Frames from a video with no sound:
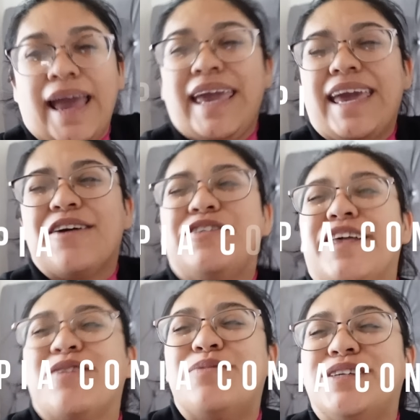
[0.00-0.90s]
Hey, qué
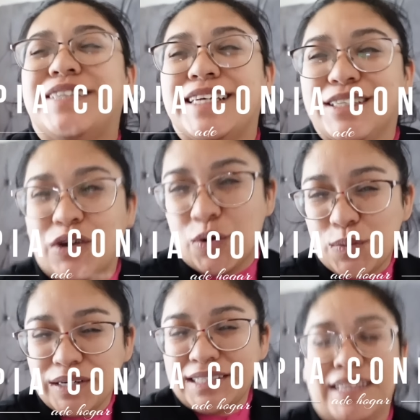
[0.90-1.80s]
onda hermosas,
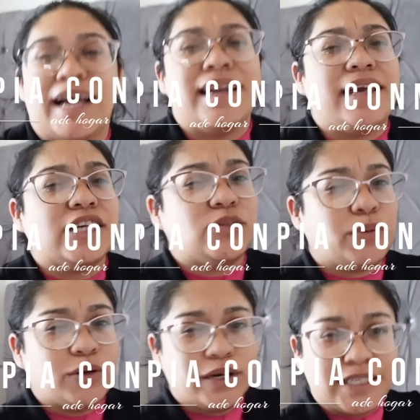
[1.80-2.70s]
¿cómo están?
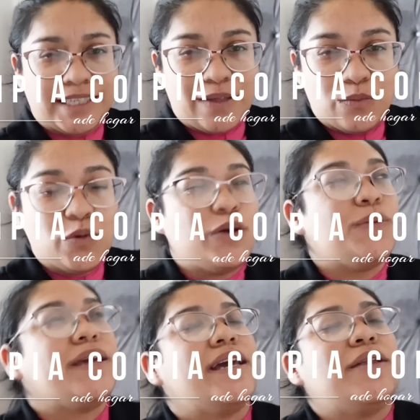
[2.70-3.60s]
Espero que estén
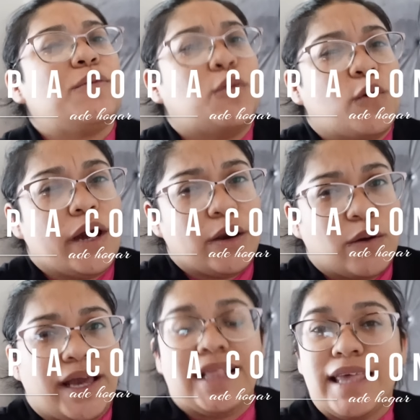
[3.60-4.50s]
muy bien.
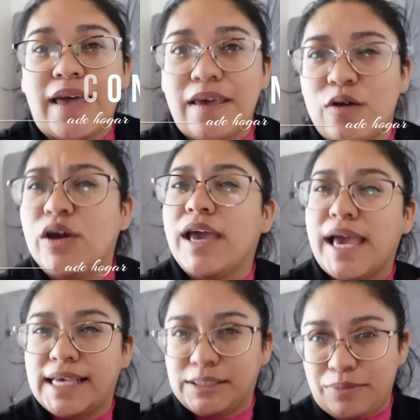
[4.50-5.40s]
Bueno, el día de hoy
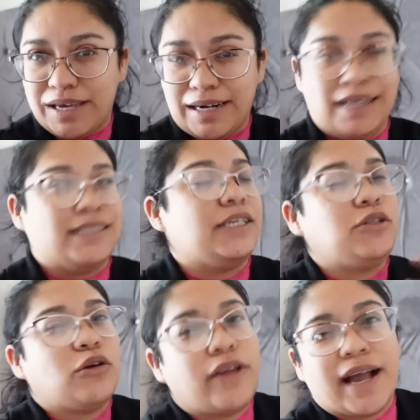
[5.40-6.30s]
es
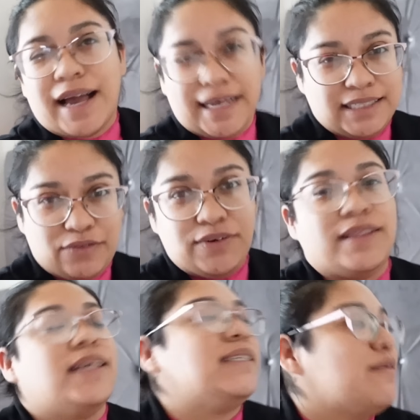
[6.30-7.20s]
viernesito, ya casi
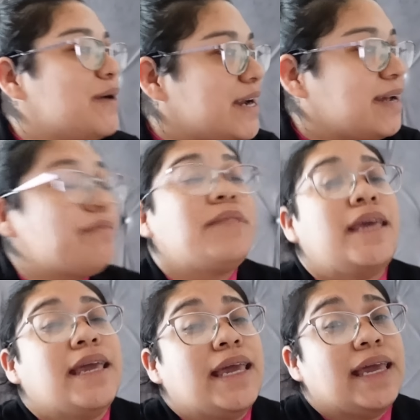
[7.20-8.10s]
fin de semana.
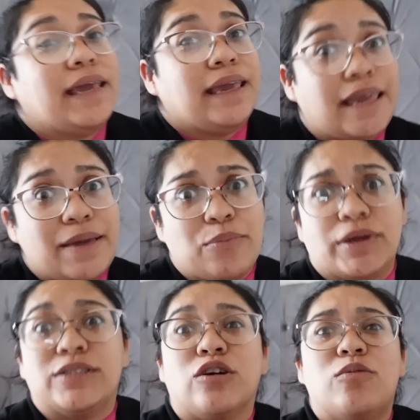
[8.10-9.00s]
Y
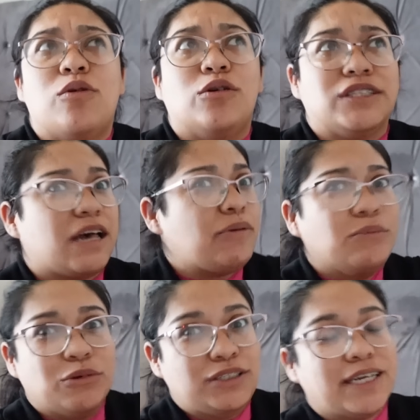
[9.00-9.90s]
pues como
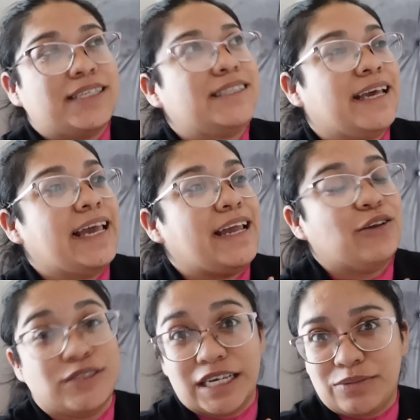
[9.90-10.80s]
saben muchas, eh,
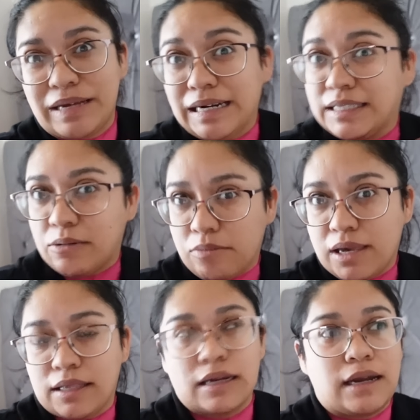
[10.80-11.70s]
los días viernes a mí
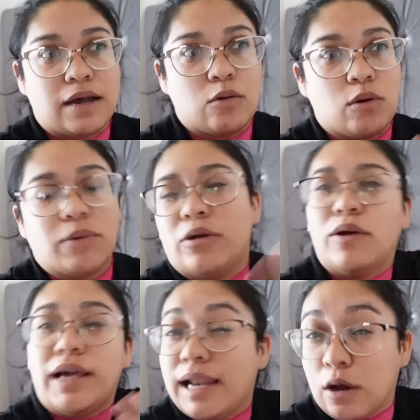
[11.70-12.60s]
me quitan el agua,
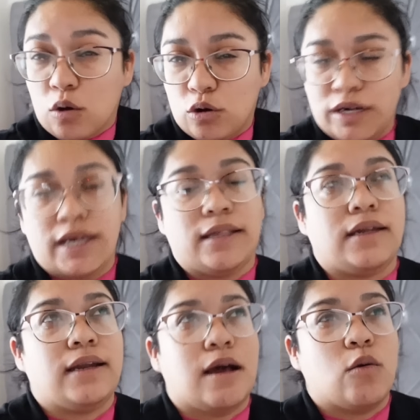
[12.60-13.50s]
bueno, en la colonia
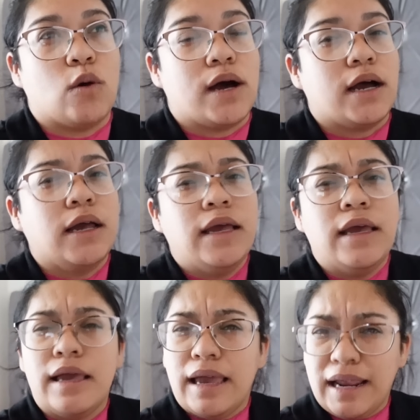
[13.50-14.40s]
quitan el agua
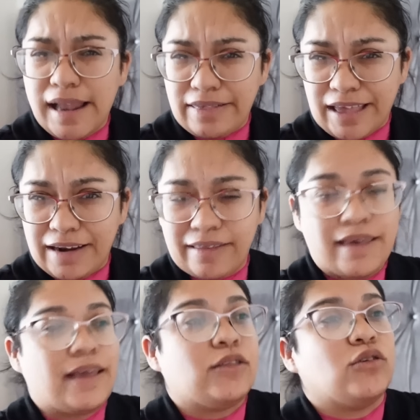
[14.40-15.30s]
en la
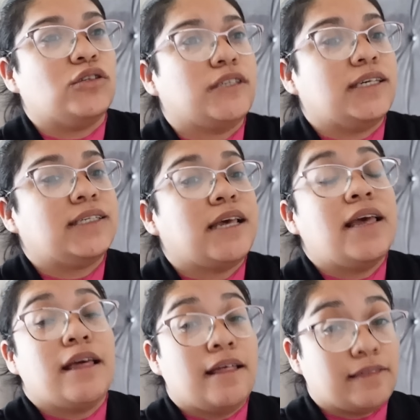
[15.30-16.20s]
tarde. Entonces
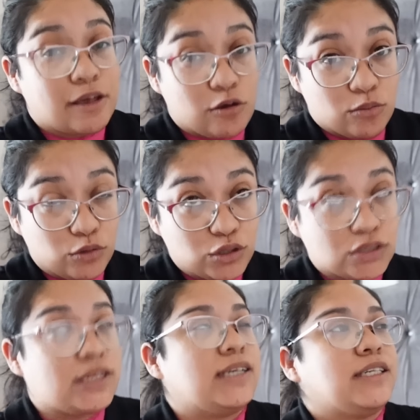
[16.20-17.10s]
tengo
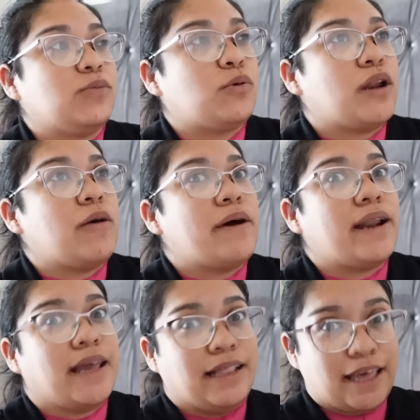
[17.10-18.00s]
muchos trastes por
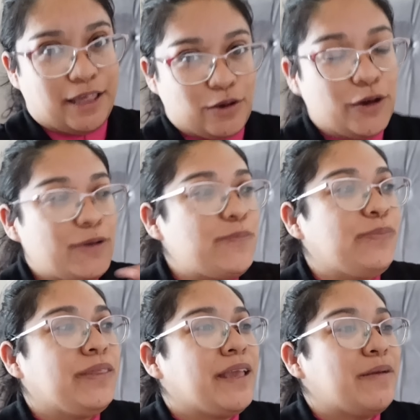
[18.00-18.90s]
lavar el día de hoy
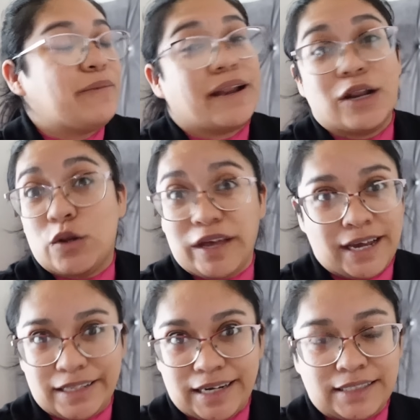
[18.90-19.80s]
para no
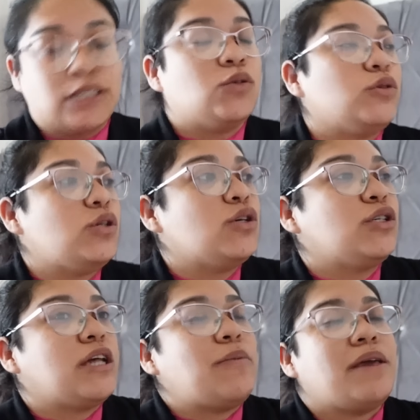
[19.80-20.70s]
dejar trastes
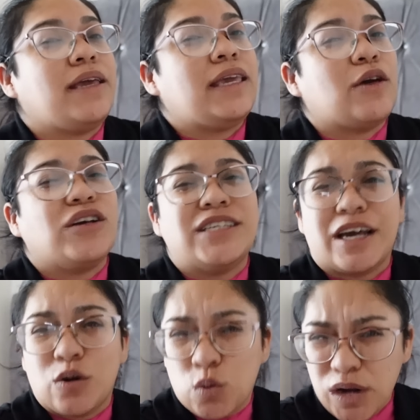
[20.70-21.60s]
sucios. También quiero
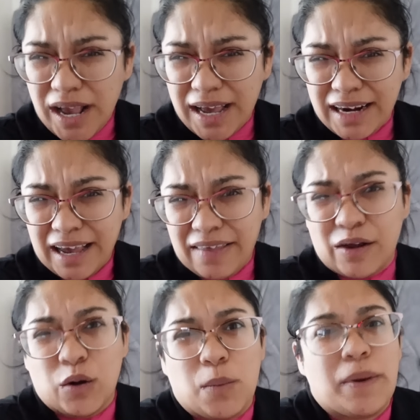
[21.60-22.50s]
echar una carga
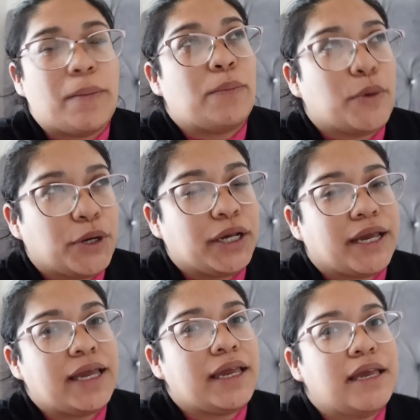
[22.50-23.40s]
de ropa
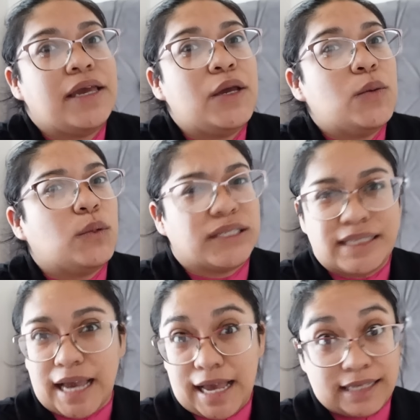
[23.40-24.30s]
porque
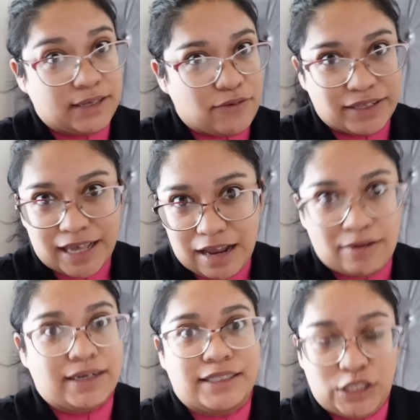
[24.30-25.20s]
pues ya hace falta
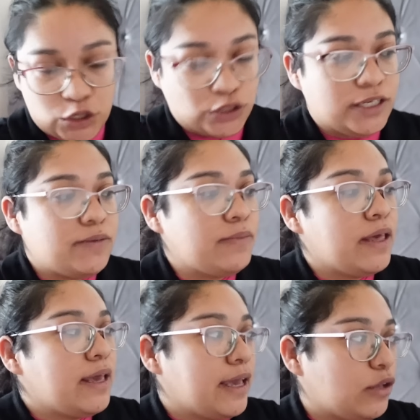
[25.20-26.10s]
lavar sí o sí.
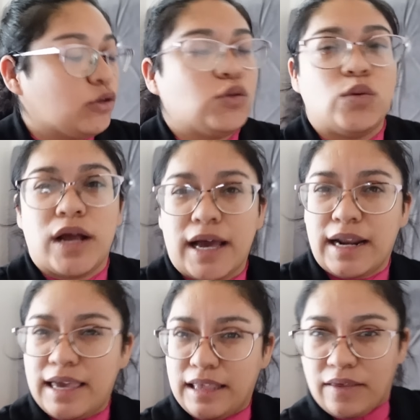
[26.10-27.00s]
Entonces una
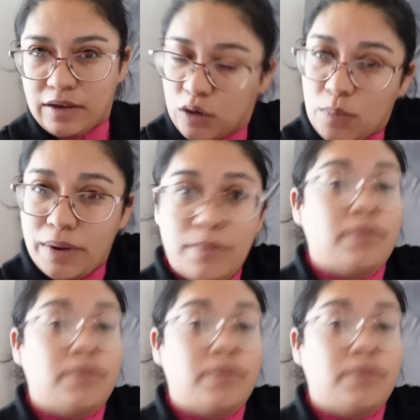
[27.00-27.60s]
carguita de ropa